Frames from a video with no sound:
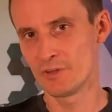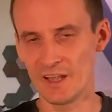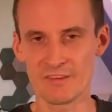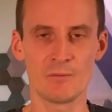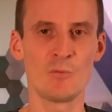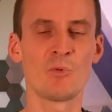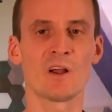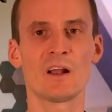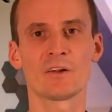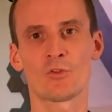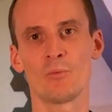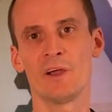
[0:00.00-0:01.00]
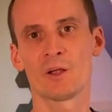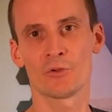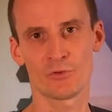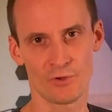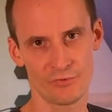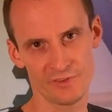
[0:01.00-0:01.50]
erst im Übergang zu
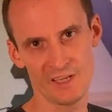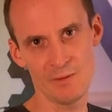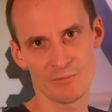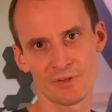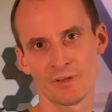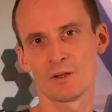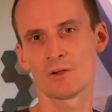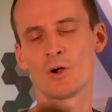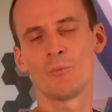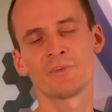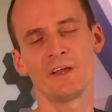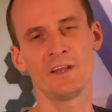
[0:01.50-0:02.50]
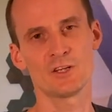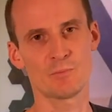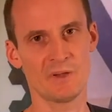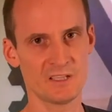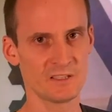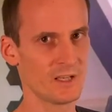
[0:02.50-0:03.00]
Microsoft Teams kommt dann
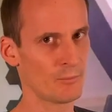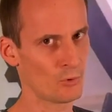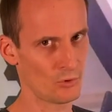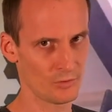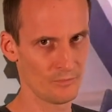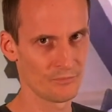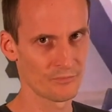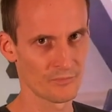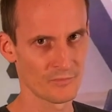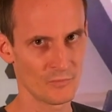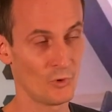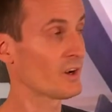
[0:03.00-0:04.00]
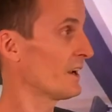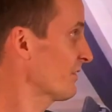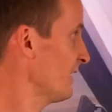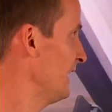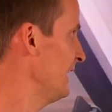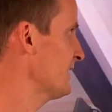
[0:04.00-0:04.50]
entsprechend der Bruch. Und ganz
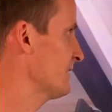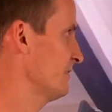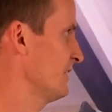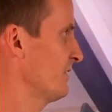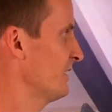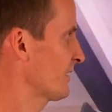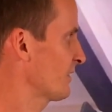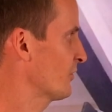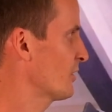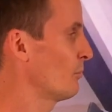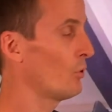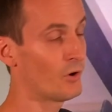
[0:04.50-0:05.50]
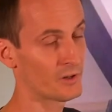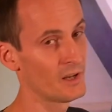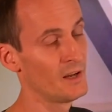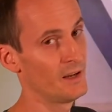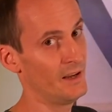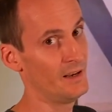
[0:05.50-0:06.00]
ehrlich, ihr seht das auf dem Board
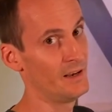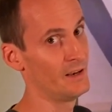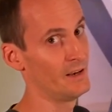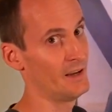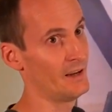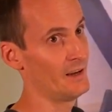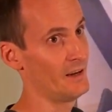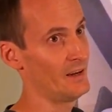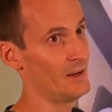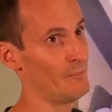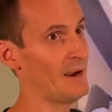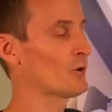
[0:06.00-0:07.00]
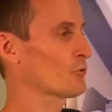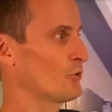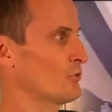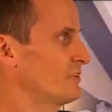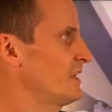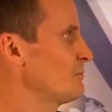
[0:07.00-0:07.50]
ein äh,
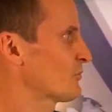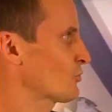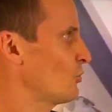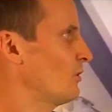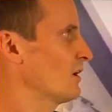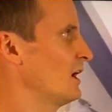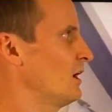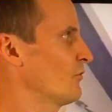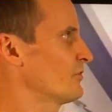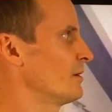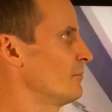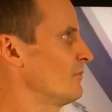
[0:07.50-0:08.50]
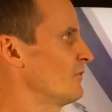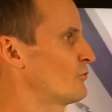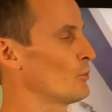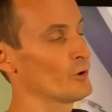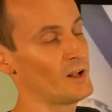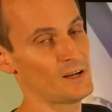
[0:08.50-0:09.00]
Microsoft Teams Call auf einem
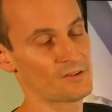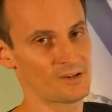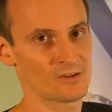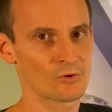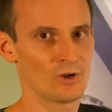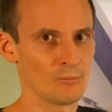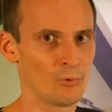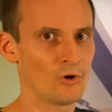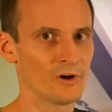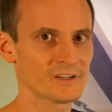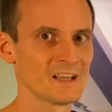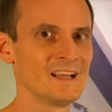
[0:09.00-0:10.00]
85 Zoll Board